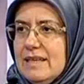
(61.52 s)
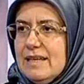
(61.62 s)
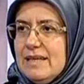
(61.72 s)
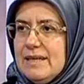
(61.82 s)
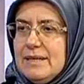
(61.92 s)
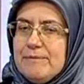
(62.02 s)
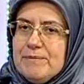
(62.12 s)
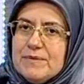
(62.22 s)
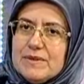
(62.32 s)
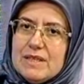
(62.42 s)
e, e,
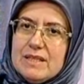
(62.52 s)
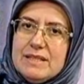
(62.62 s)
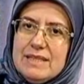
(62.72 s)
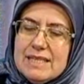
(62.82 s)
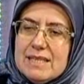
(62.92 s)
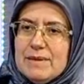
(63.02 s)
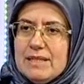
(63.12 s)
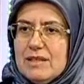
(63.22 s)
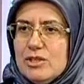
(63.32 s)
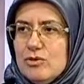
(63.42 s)
ne
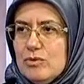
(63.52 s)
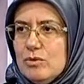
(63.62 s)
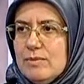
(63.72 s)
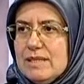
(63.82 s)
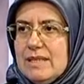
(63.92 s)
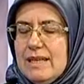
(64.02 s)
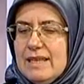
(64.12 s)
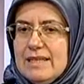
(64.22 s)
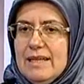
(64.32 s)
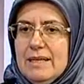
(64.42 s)
zaman aşı vurulması
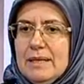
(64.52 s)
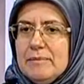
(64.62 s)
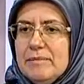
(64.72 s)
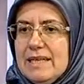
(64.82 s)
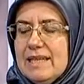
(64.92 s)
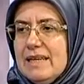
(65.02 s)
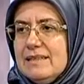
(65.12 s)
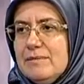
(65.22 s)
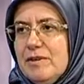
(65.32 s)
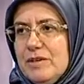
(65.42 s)
ile ilgili
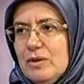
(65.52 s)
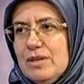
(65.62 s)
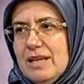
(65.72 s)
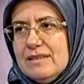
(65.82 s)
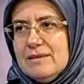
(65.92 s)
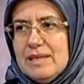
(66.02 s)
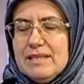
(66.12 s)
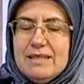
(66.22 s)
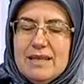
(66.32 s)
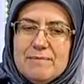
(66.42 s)
bilgilendirme ve
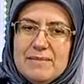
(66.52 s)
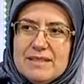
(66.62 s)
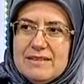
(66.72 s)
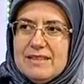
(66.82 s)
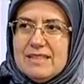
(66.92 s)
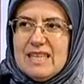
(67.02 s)
yönlendirmelerini yapmaktayız.